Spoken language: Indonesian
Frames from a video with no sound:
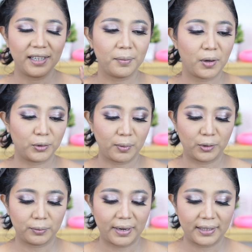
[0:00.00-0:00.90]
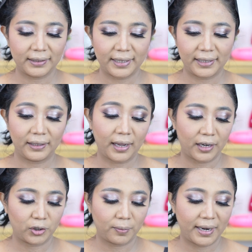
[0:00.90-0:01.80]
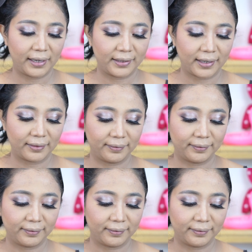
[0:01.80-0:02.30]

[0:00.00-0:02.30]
ini bagus-bagus banget jadi kita akan cobain aja.